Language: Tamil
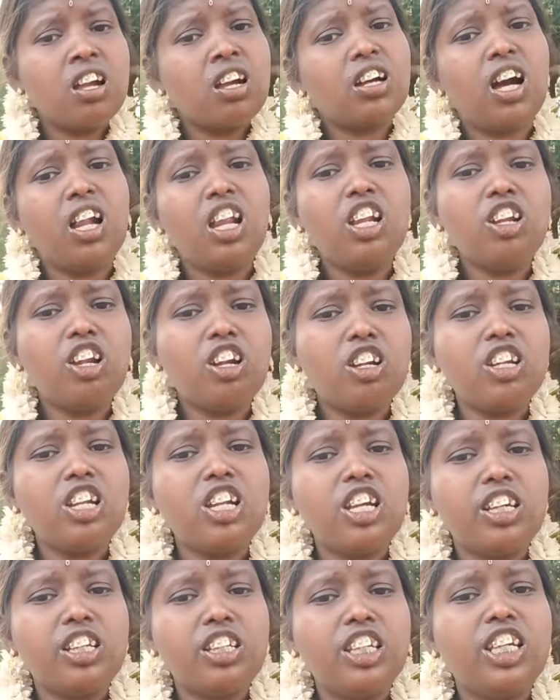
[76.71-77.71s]
கல்யாணம் உடனே
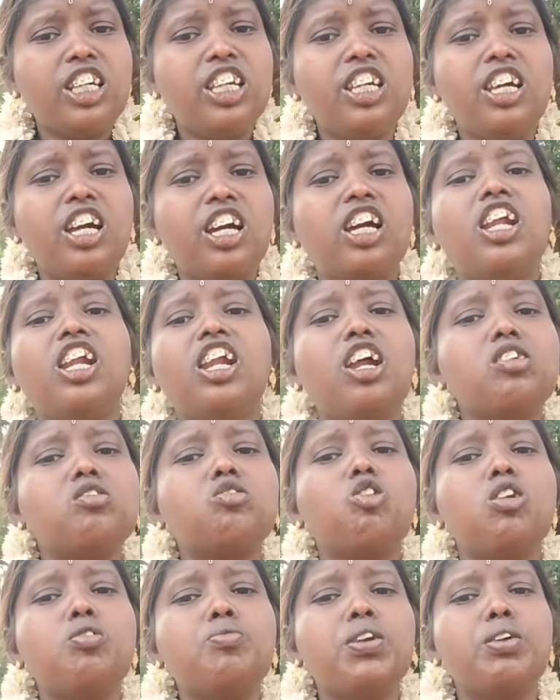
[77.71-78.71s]
நீ எங்களெல்லாம்
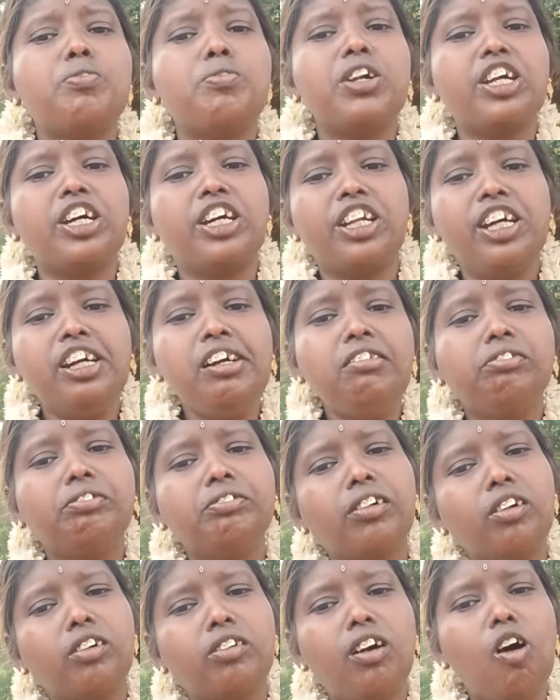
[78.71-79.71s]
ரோல் பண்ண மாட்டாங்களா
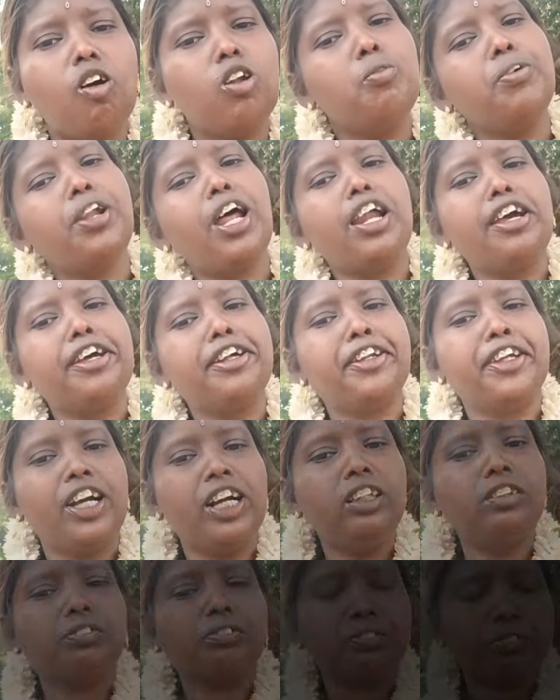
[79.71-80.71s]
அவ்வளோ பெரிய
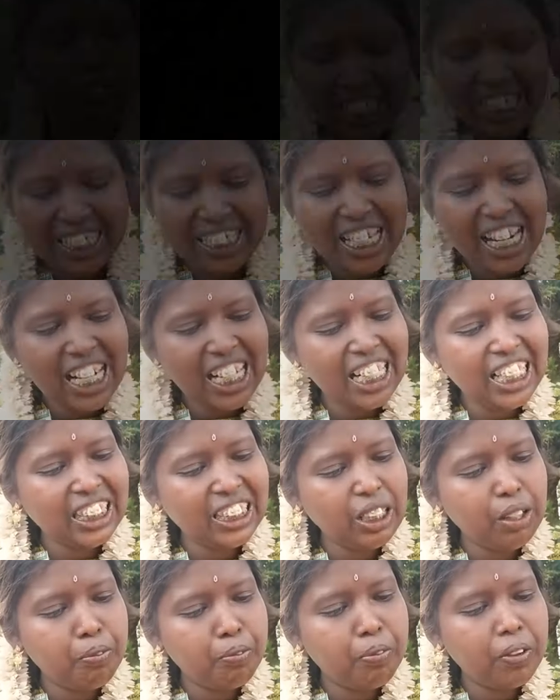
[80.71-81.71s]
ஆளாயிட்டியா
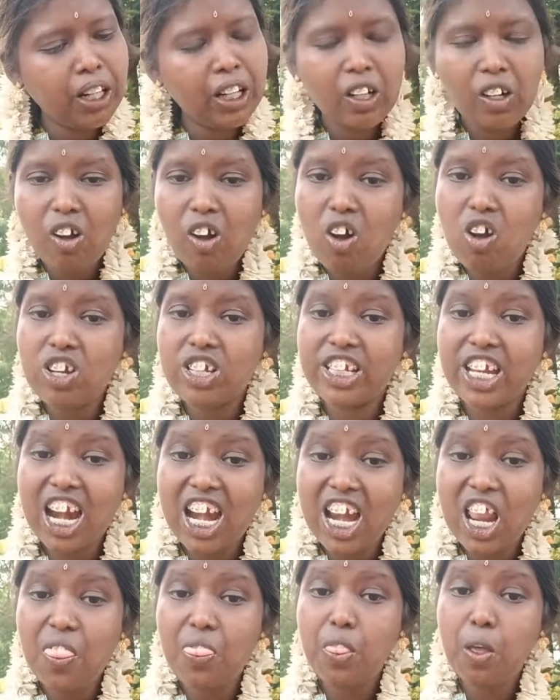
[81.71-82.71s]
இழந்த பழம்
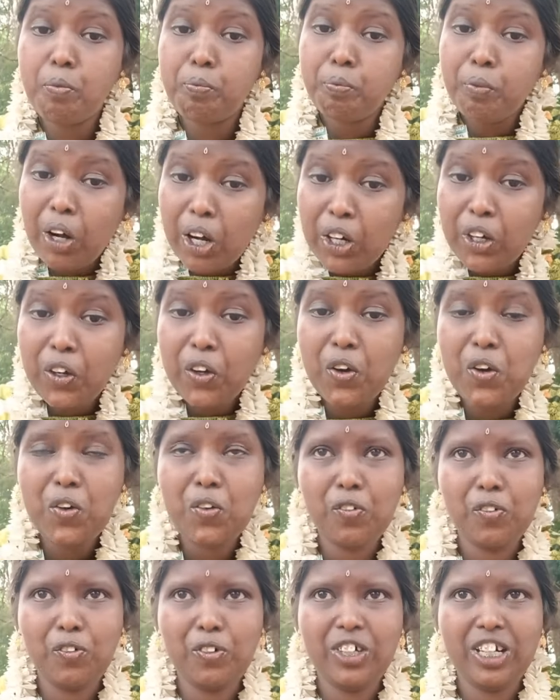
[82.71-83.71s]
இழந்த பழம்
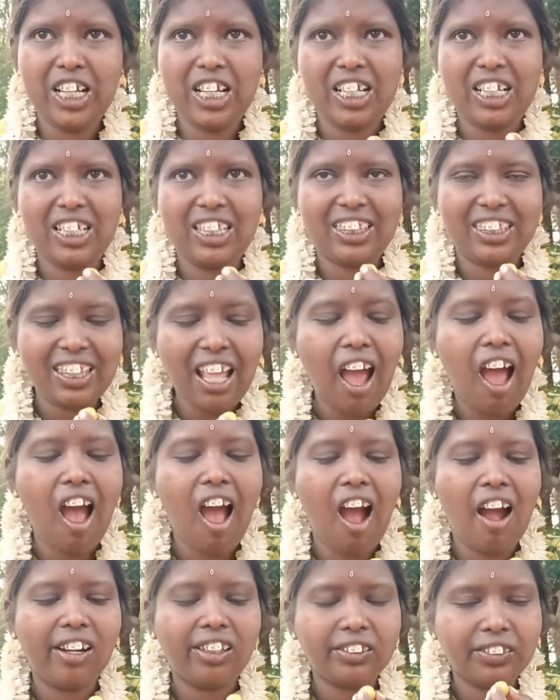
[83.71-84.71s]
உனக்கு தான்